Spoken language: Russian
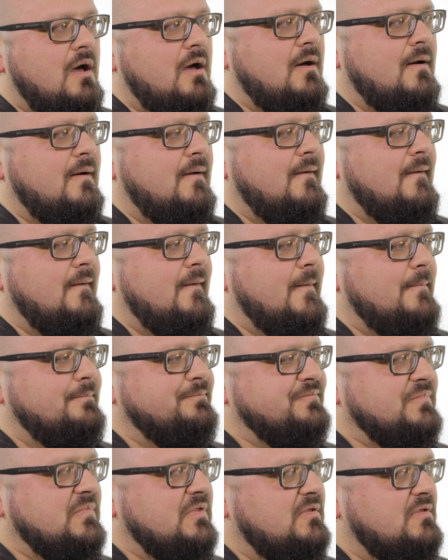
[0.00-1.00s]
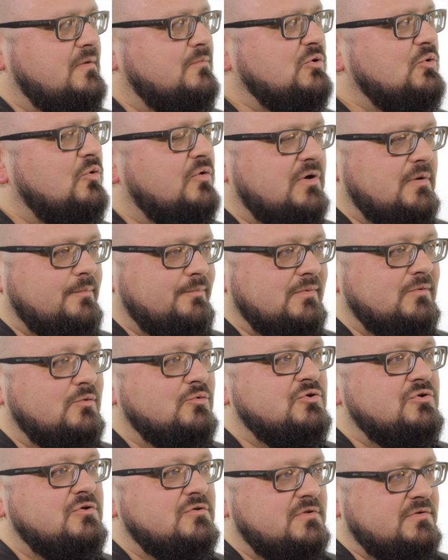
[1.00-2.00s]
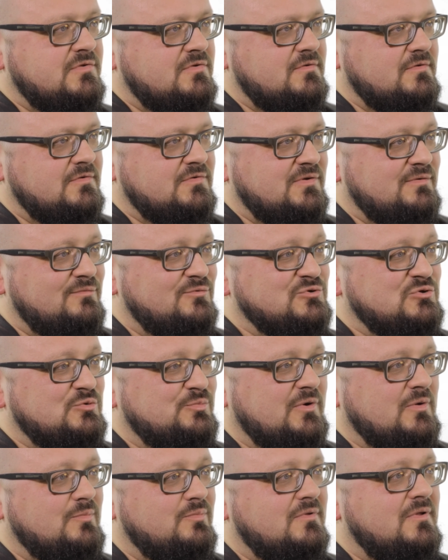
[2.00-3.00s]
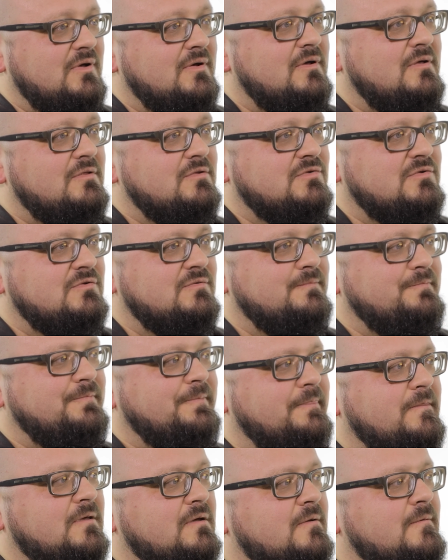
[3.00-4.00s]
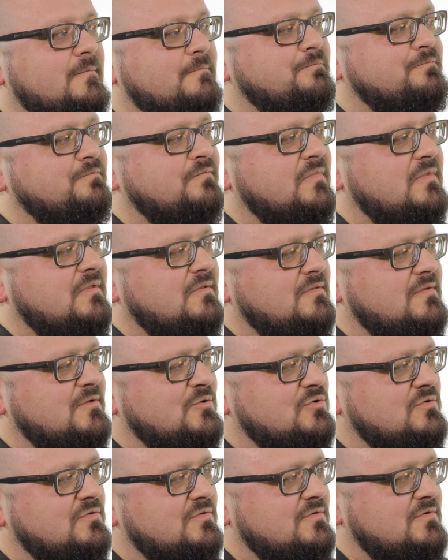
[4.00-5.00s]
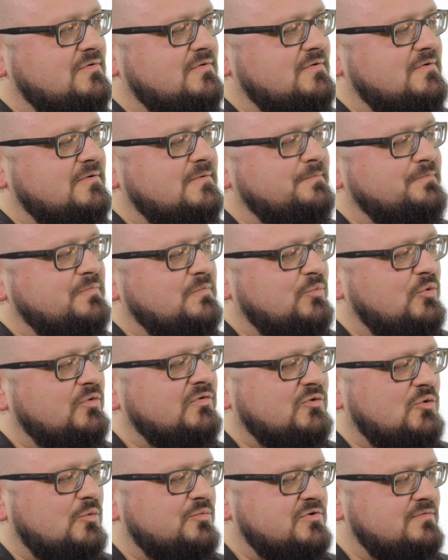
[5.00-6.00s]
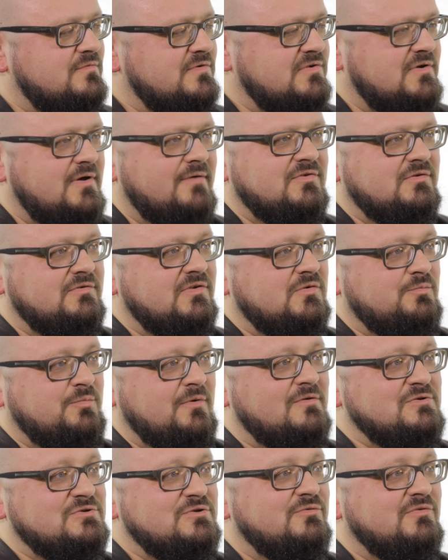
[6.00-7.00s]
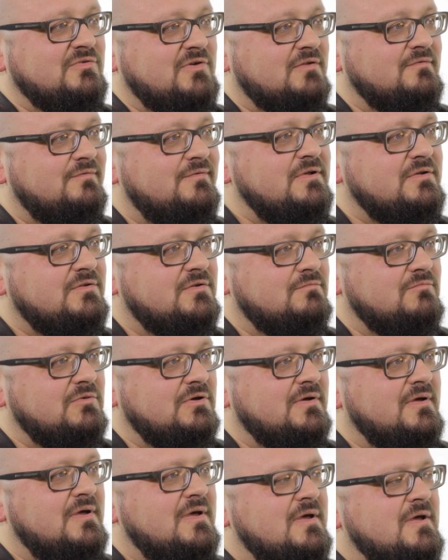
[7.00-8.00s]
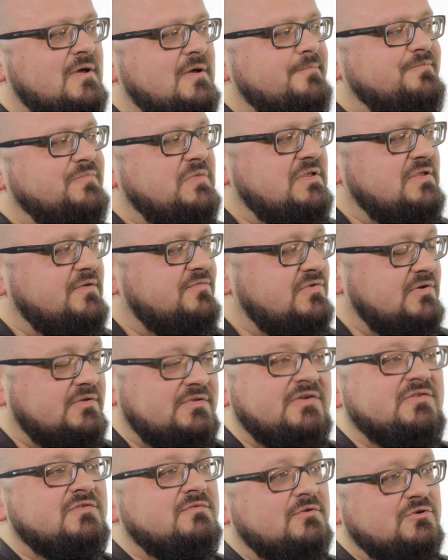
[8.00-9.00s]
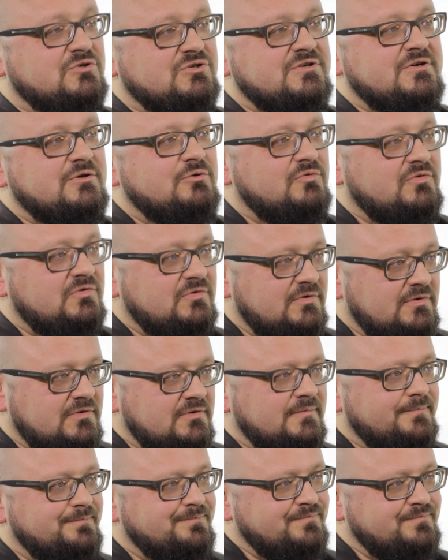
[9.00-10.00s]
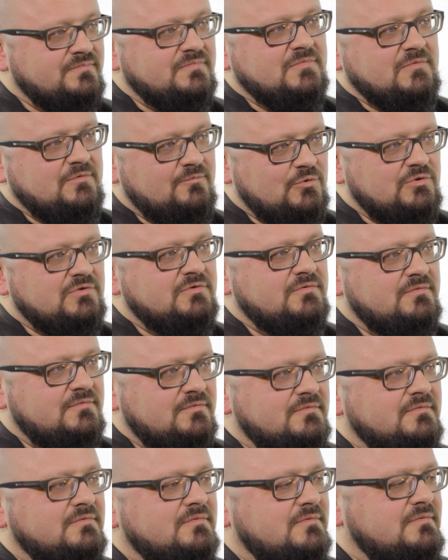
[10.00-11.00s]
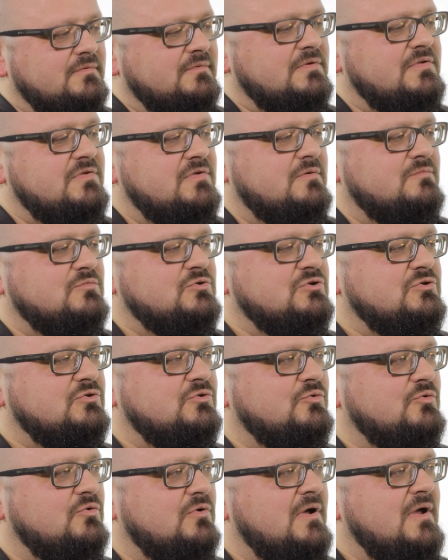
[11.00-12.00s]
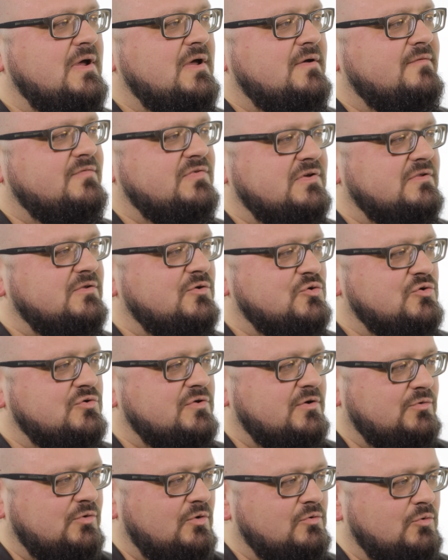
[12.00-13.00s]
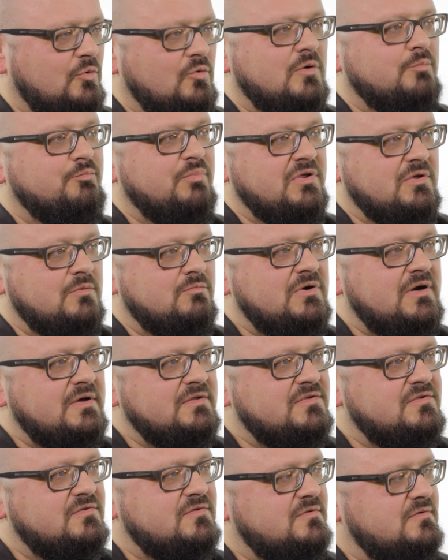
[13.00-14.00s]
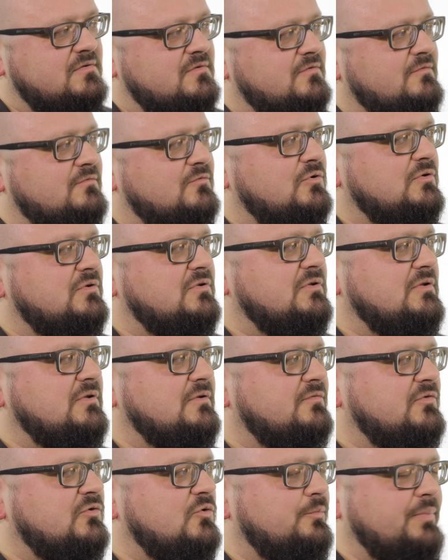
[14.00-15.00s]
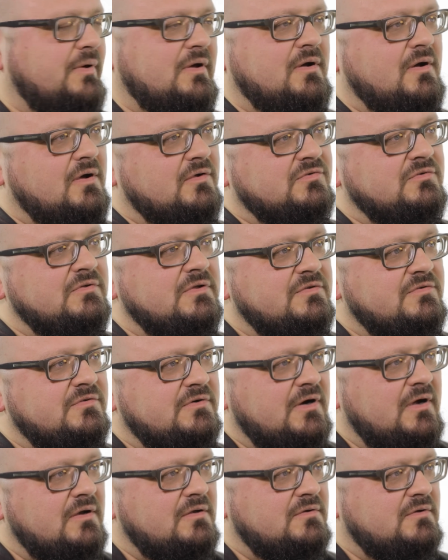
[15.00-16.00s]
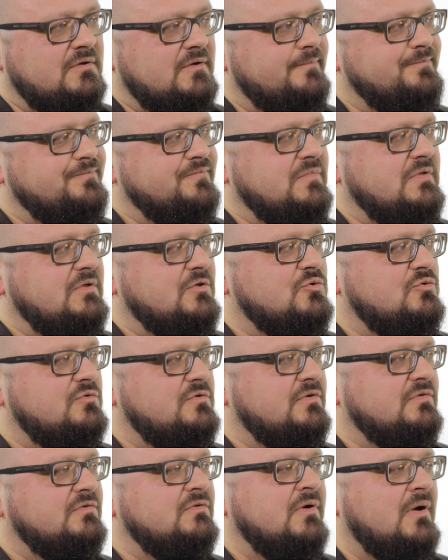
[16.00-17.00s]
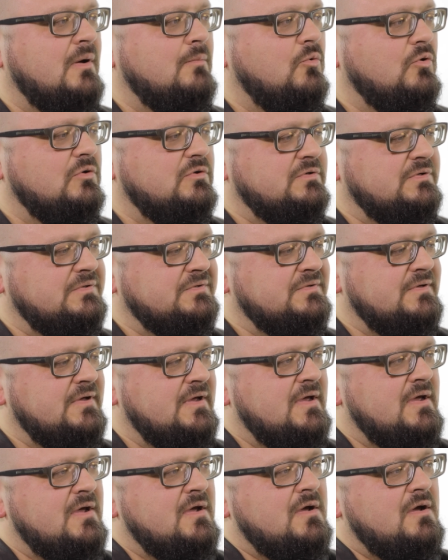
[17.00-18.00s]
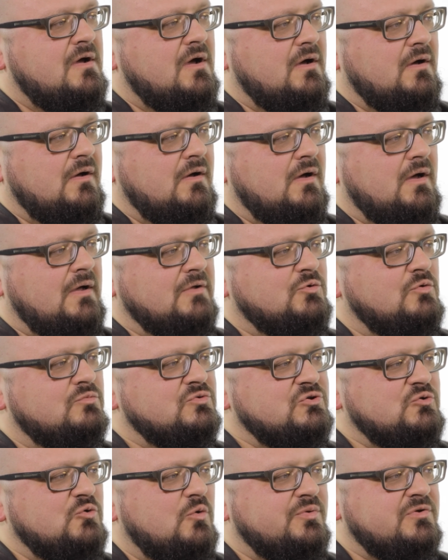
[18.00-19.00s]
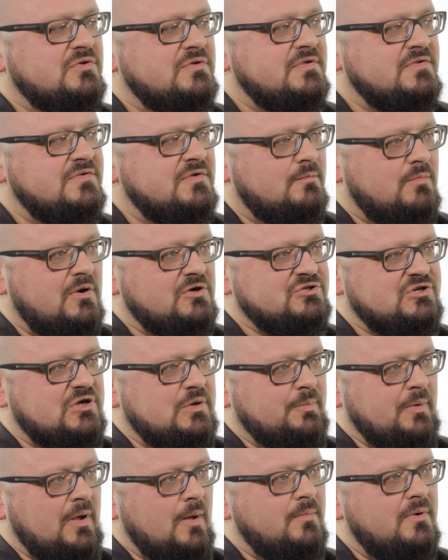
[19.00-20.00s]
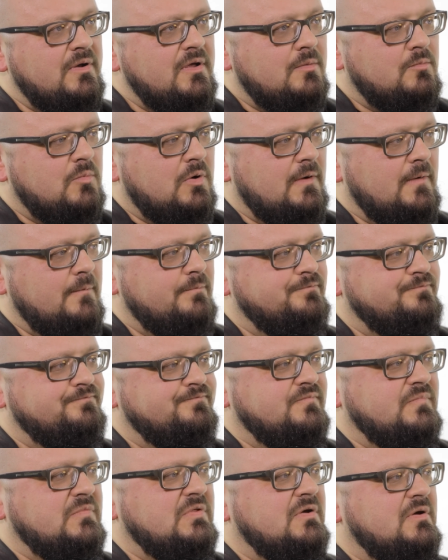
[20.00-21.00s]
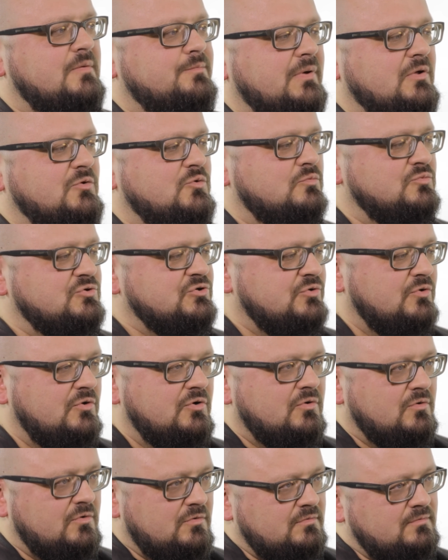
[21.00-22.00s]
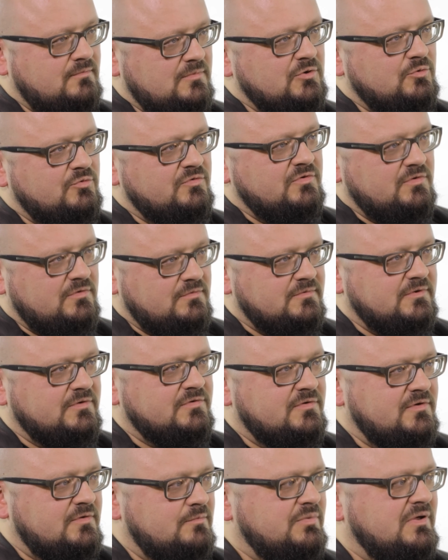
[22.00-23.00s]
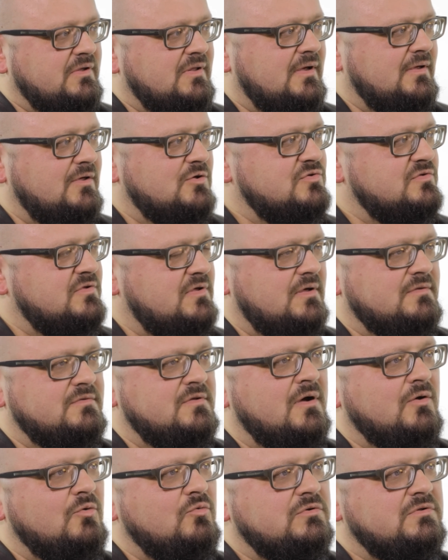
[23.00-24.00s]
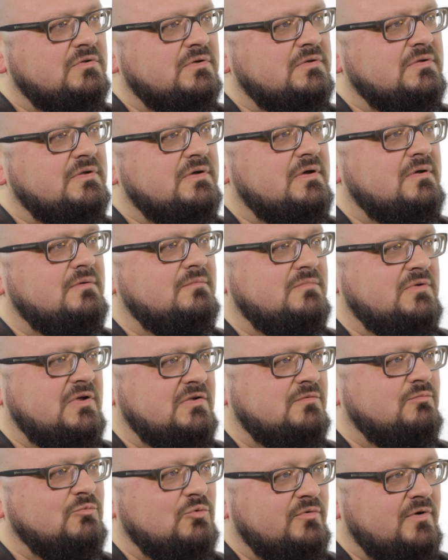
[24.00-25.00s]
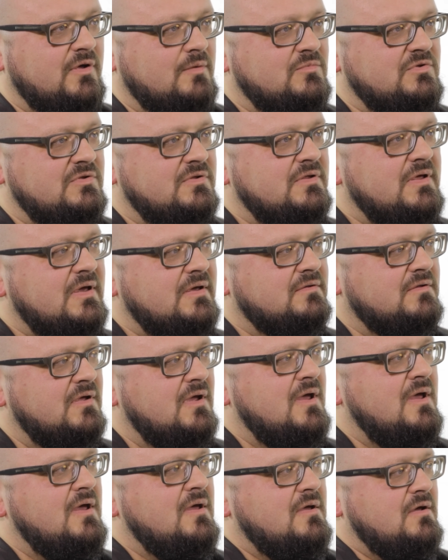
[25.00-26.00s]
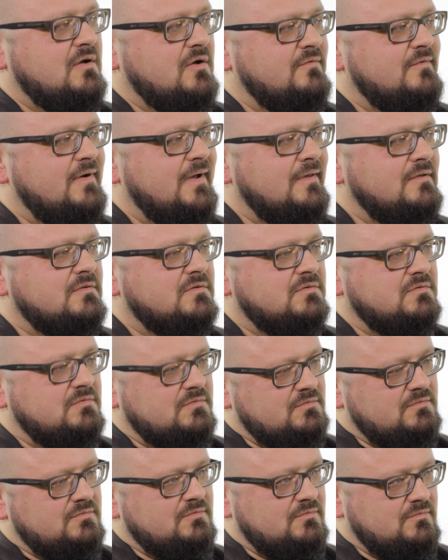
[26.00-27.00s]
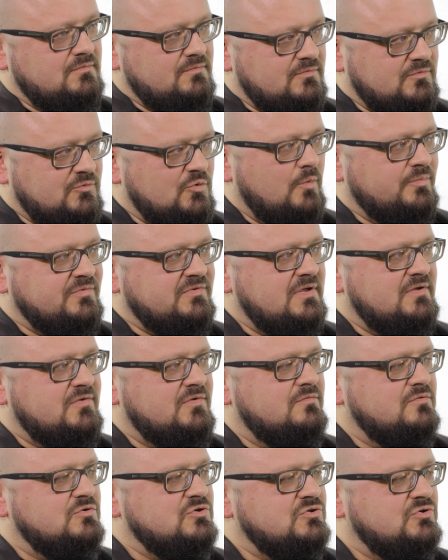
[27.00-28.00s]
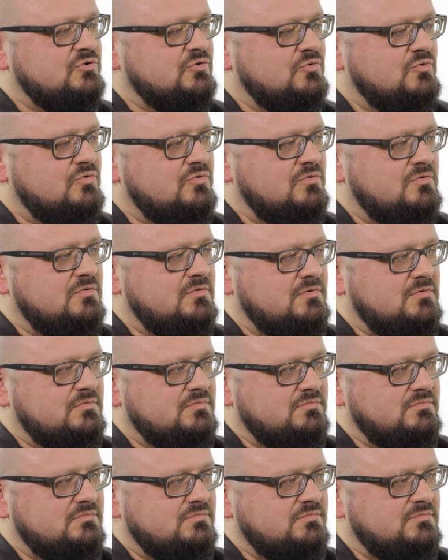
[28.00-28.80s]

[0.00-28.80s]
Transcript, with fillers: А, немного получилось из того, что предполагалось. Да, значит, э, поиски общего языка всегда сопровождаются конфликтами и не всегда завершаются вот, э, тем, что все начинают друг друга понимать, э, вот, и все прекрасно, идеально и чудесно работает. А, о том, что общий язык – большая проблема, да, при том, что люди, так сказать, биологически однородны, да, нас многое объединяет, говорит э, то обстоятельство, что